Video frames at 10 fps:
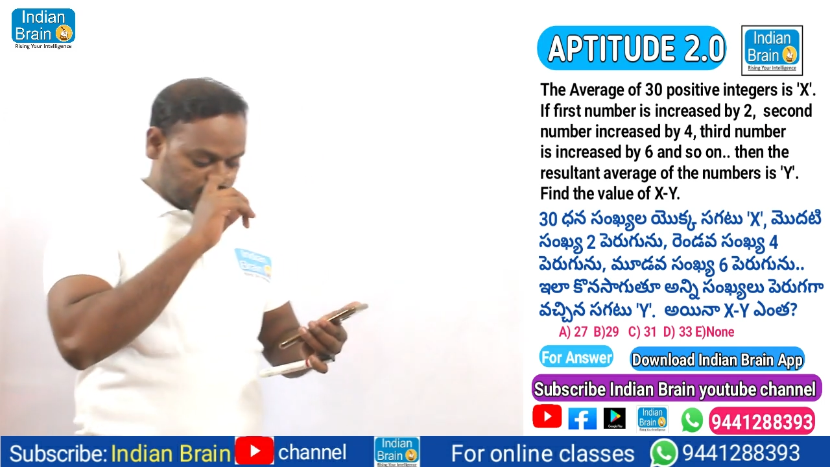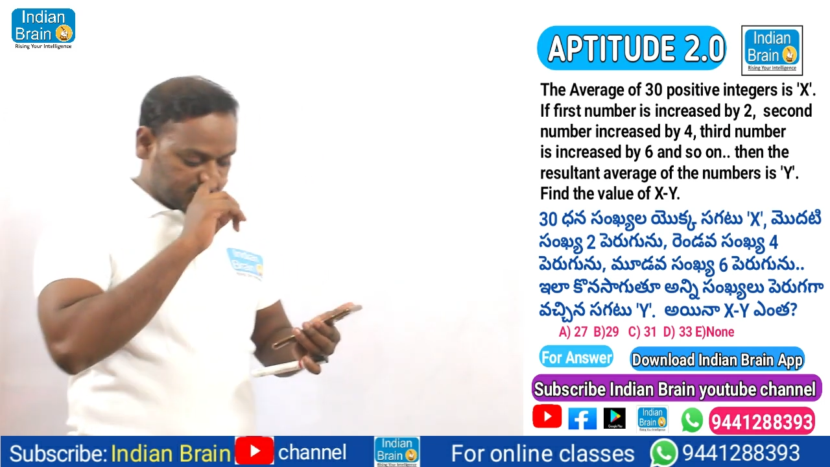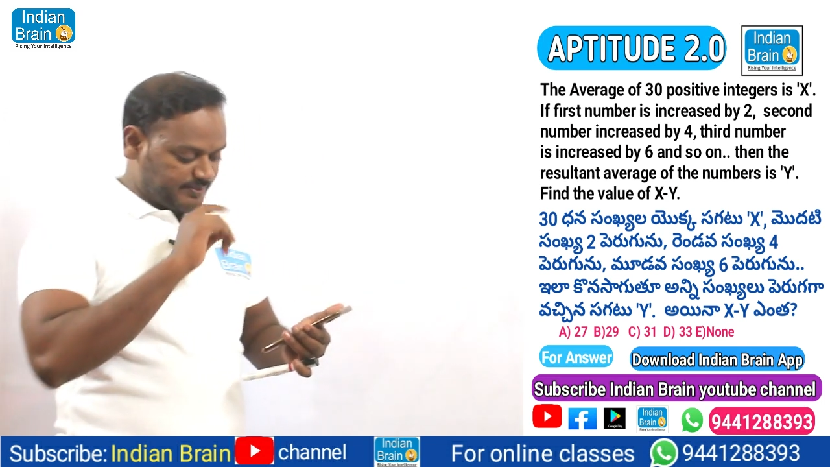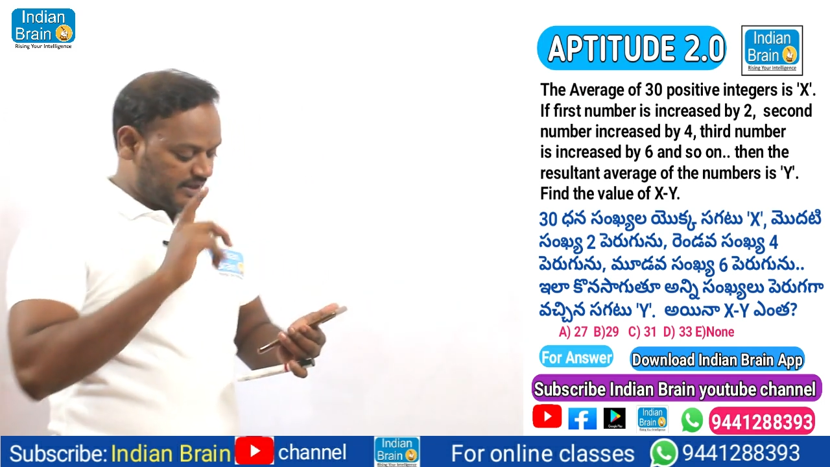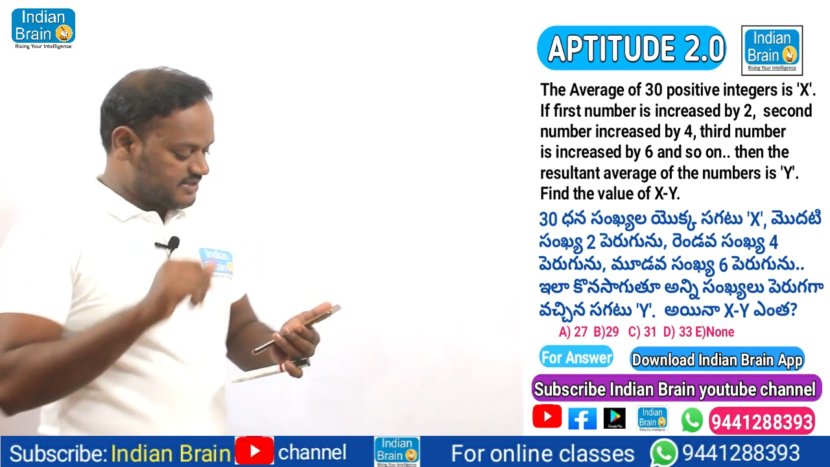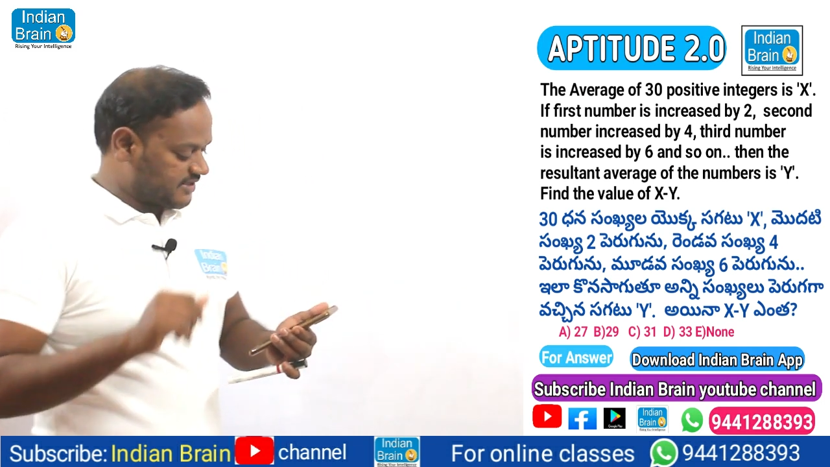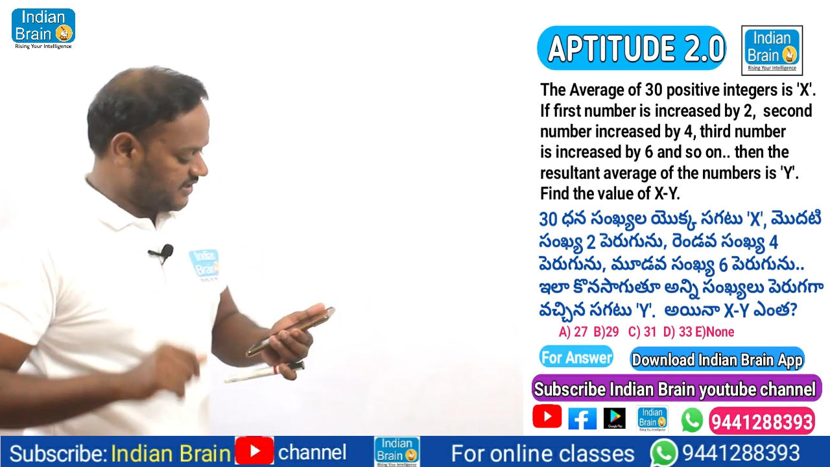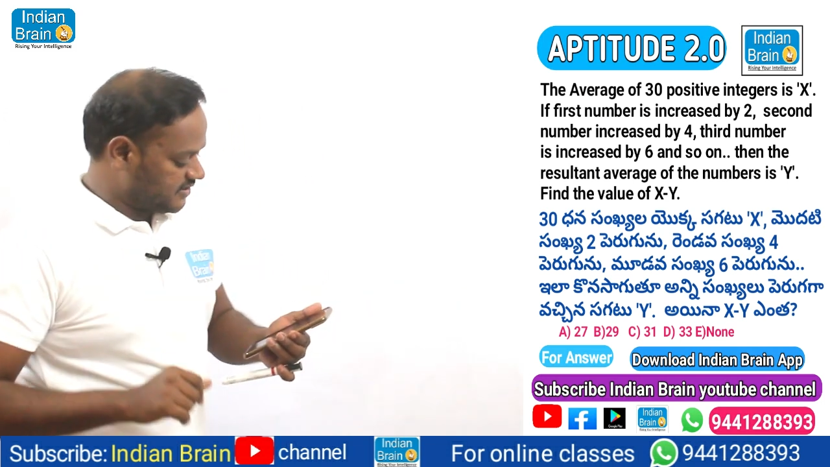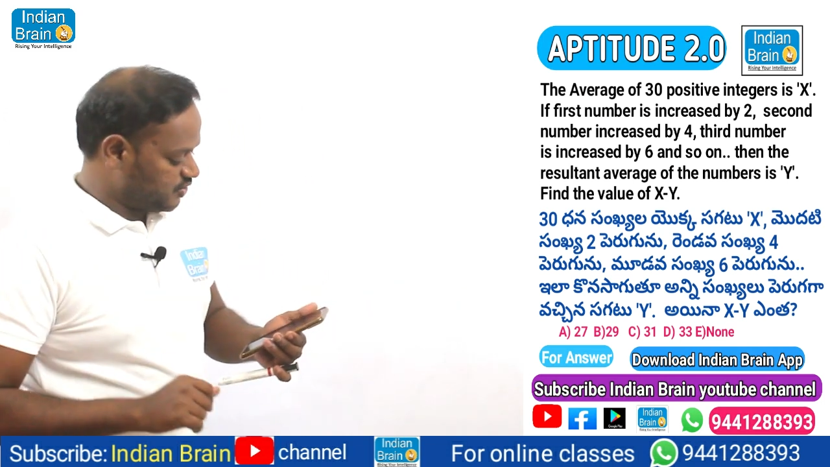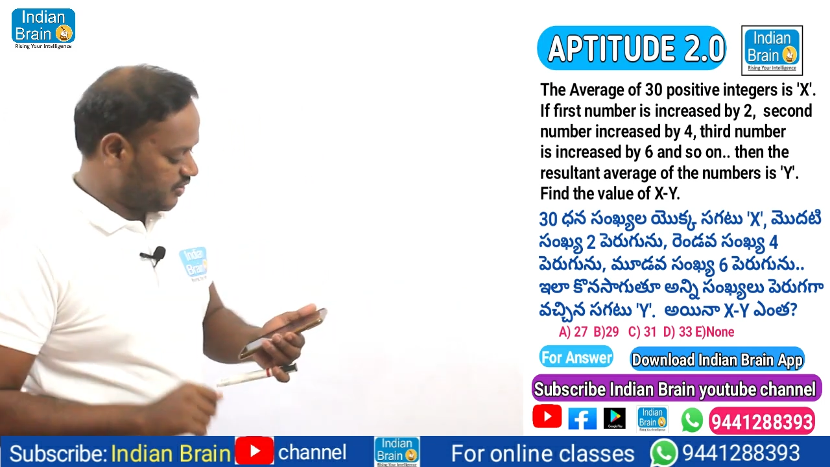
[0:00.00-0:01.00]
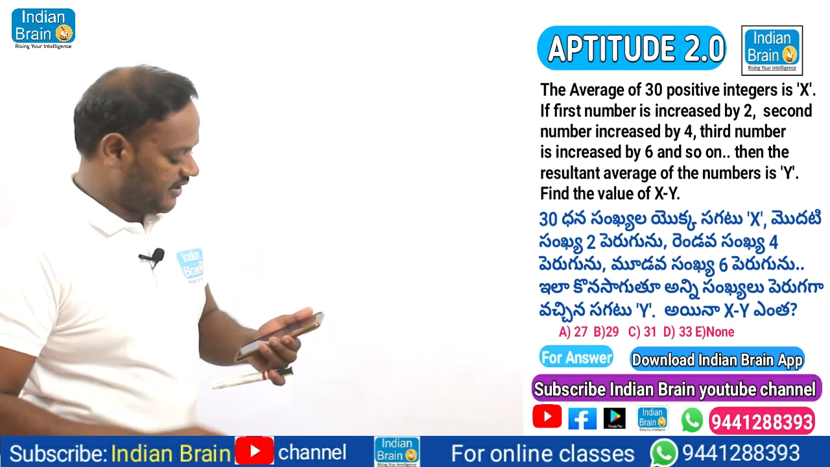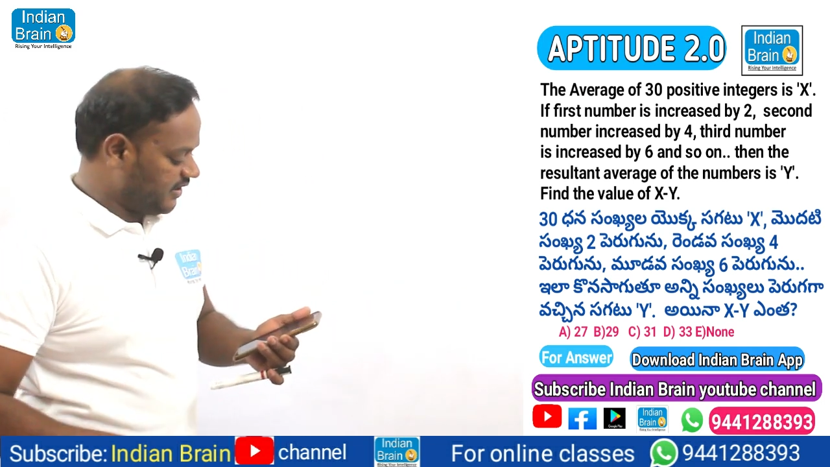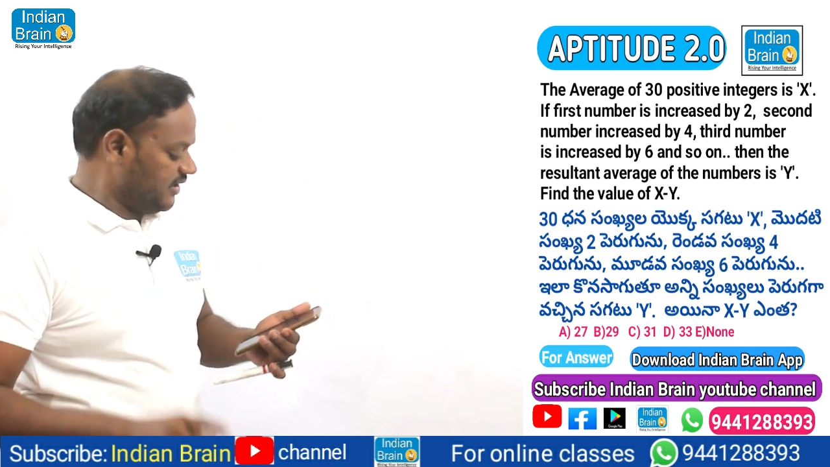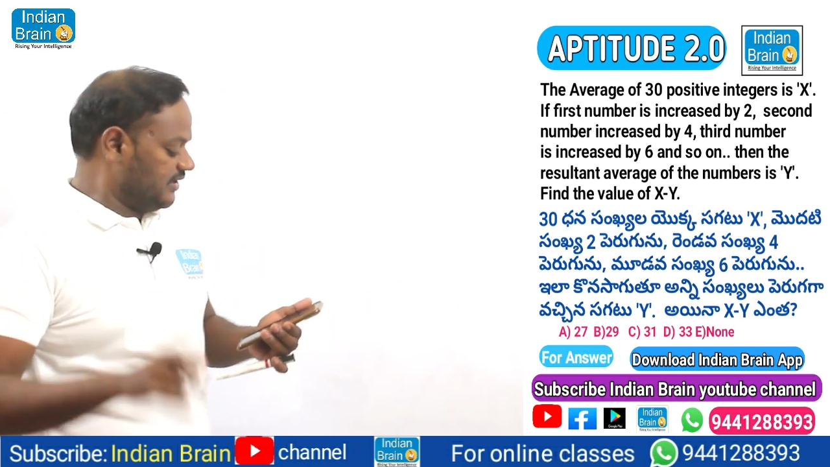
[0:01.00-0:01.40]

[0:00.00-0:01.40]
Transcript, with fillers: క్వశ్చన్స్ ఇప్పుడు నేను డిస్కస్ చేస్తా చూడండి